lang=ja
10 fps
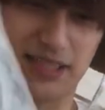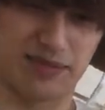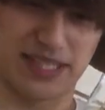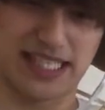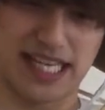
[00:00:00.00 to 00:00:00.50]

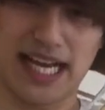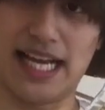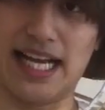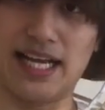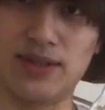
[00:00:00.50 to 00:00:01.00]
潰しな
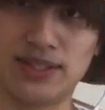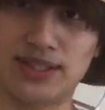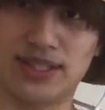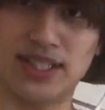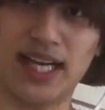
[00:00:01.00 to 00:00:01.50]
がら
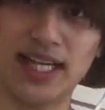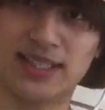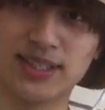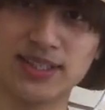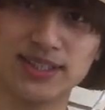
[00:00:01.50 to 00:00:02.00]
細長く
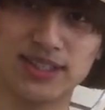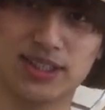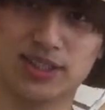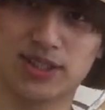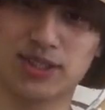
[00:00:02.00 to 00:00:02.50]

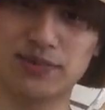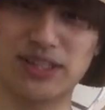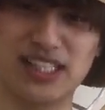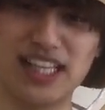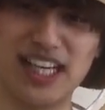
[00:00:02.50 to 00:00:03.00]
潰
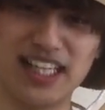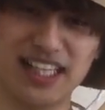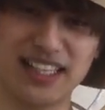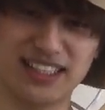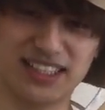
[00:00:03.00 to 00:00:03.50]
しなが
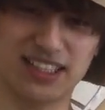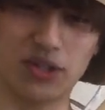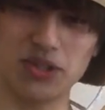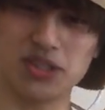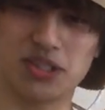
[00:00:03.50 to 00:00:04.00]
ら
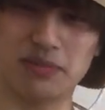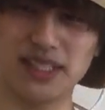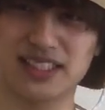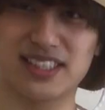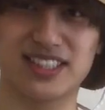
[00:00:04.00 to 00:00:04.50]
こうしま
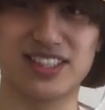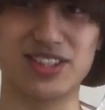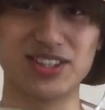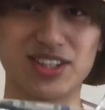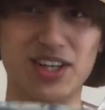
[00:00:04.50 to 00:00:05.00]
す
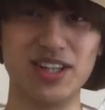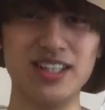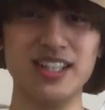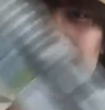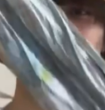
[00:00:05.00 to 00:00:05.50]
すると
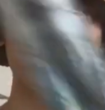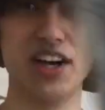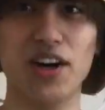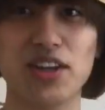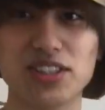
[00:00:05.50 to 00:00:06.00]

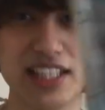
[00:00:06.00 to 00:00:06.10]
強